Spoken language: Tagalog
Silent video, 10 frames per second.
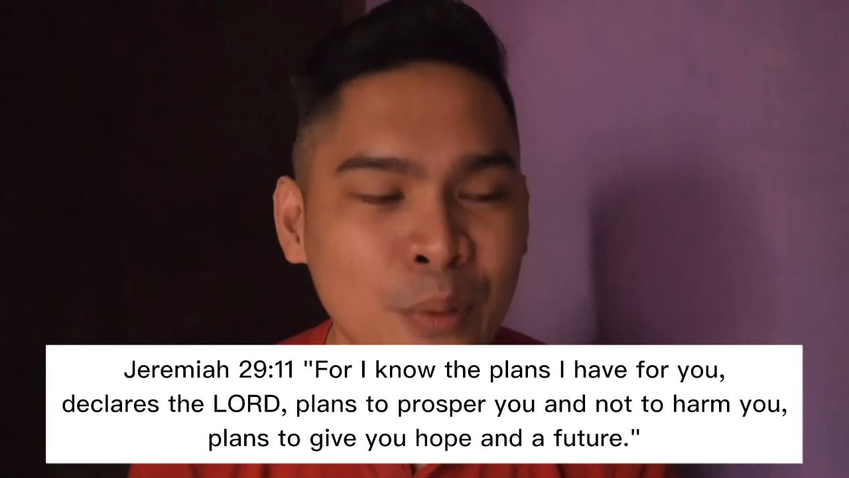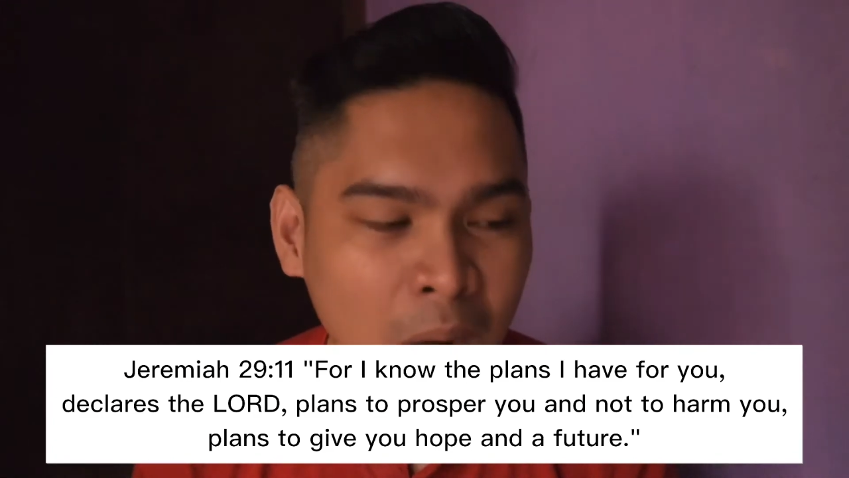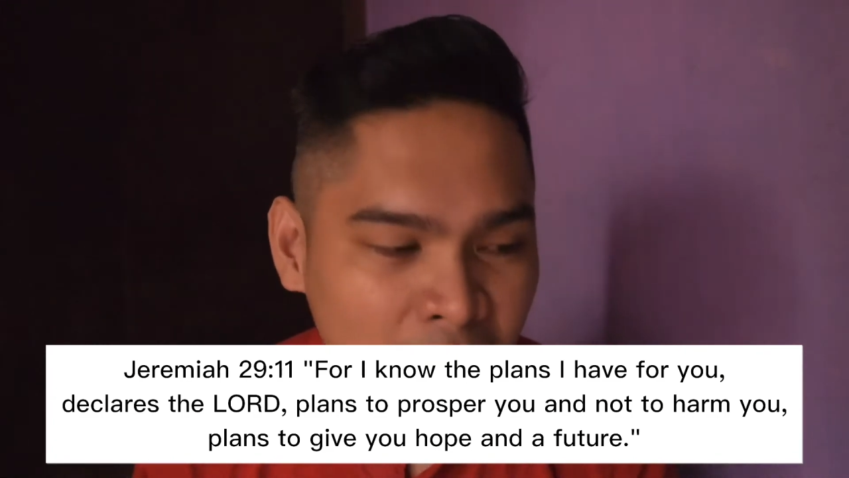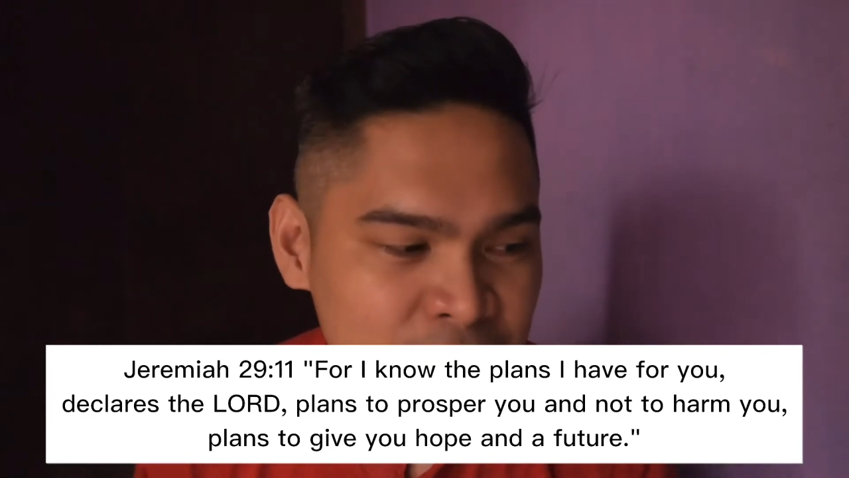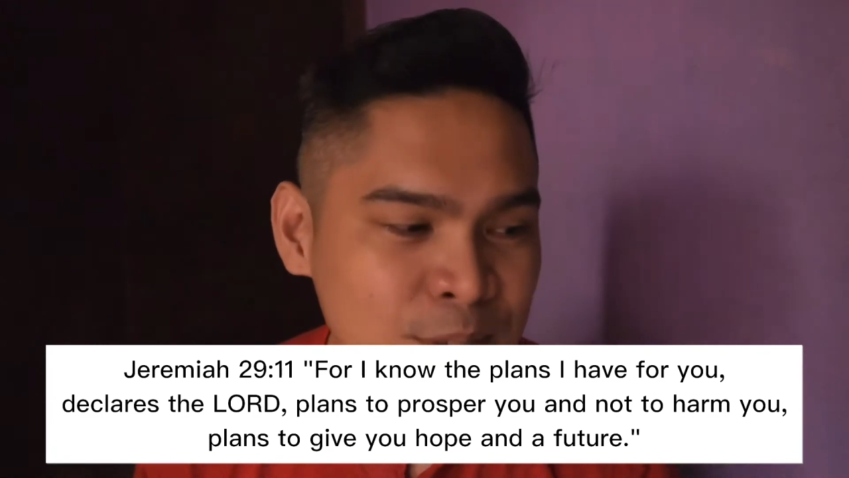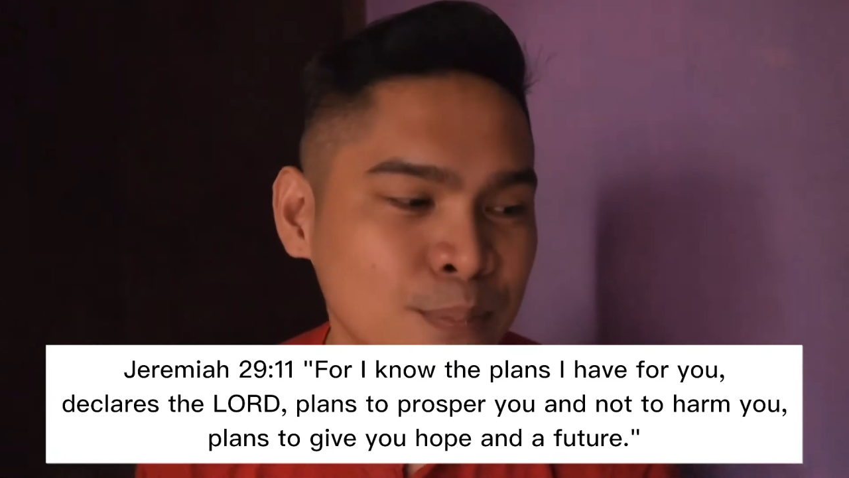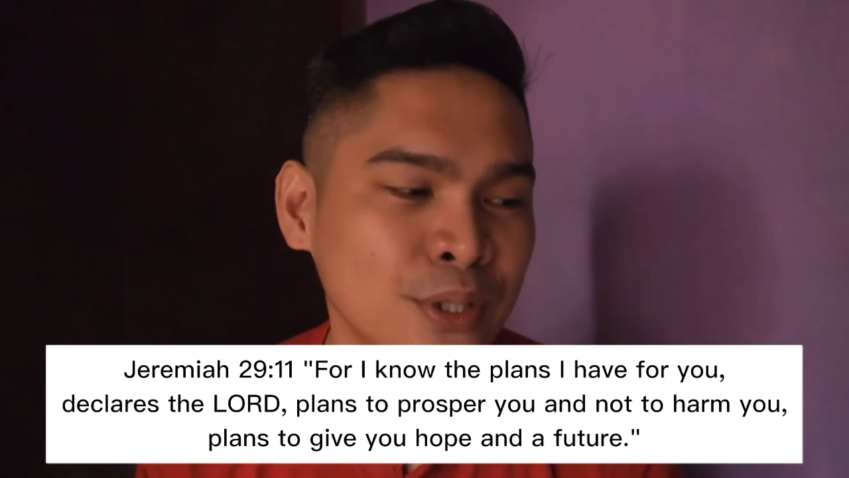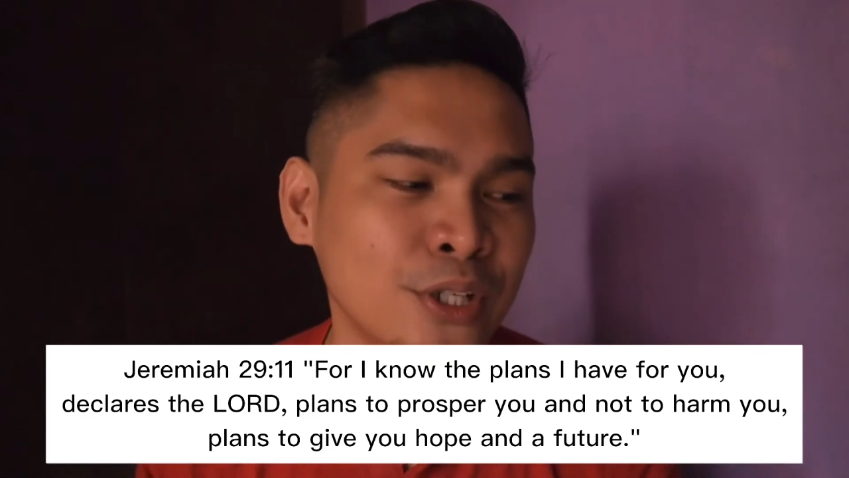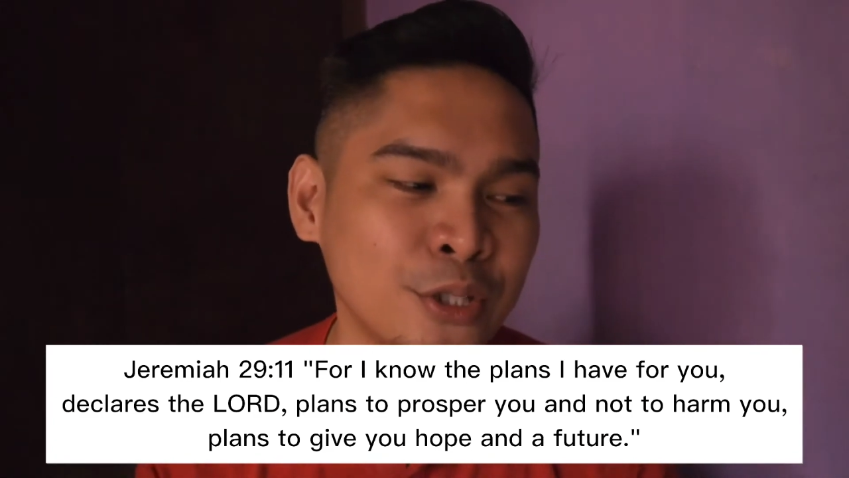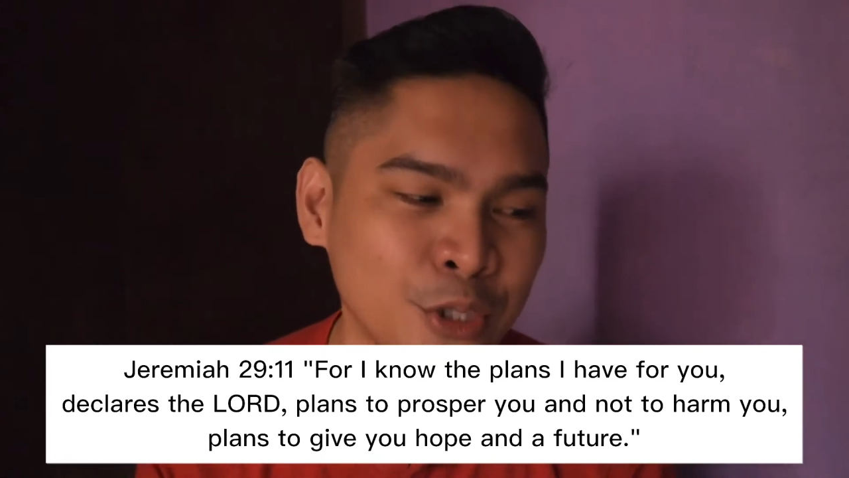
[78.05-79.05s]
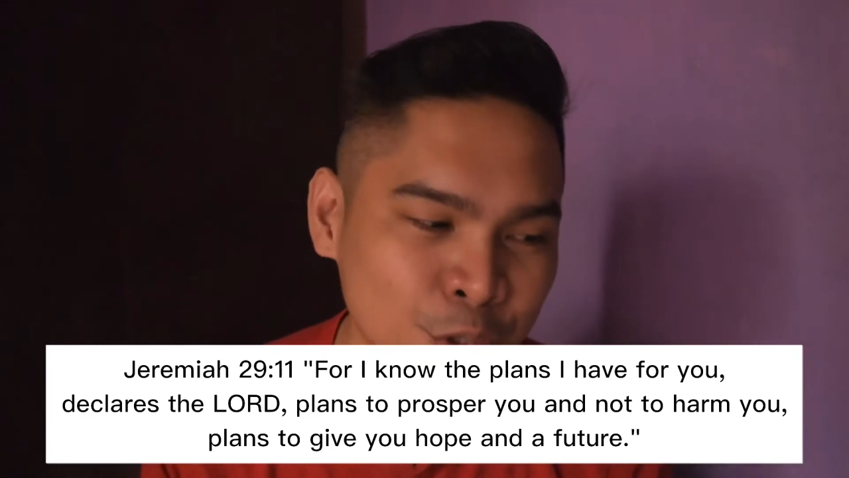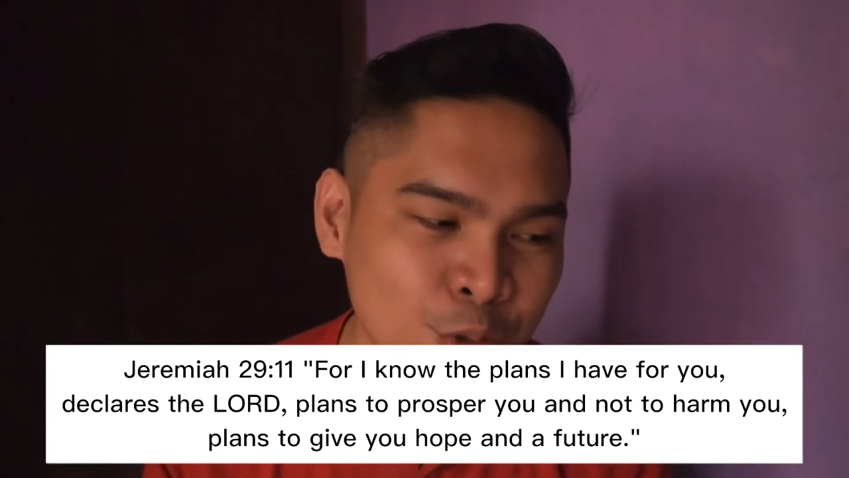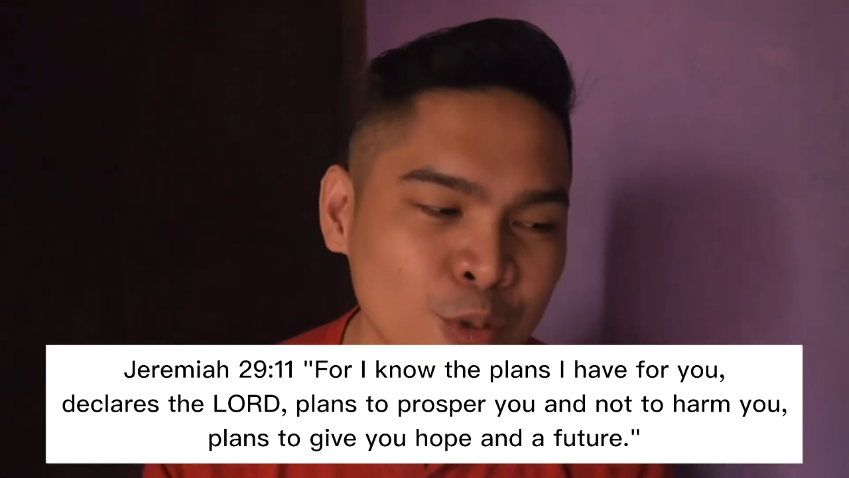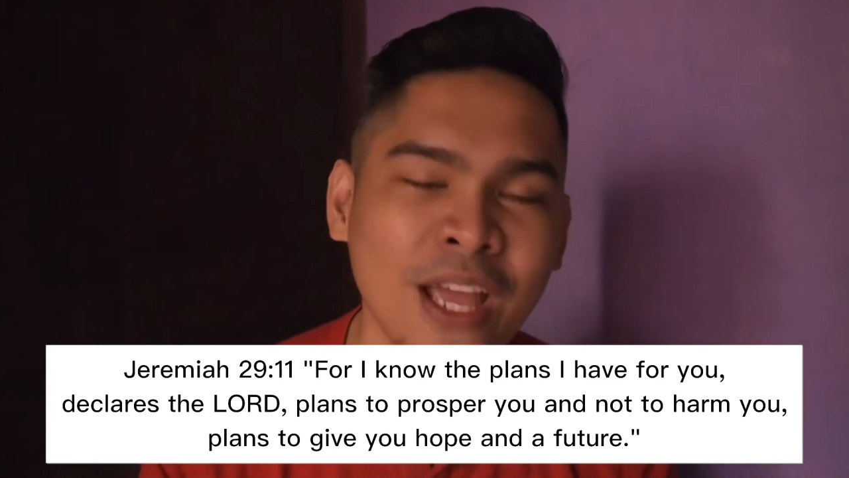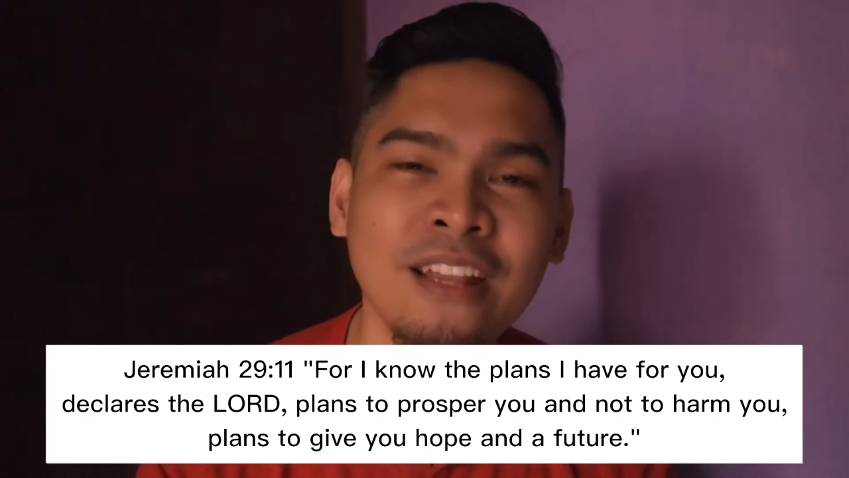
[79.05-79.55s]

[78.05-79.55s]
prosper you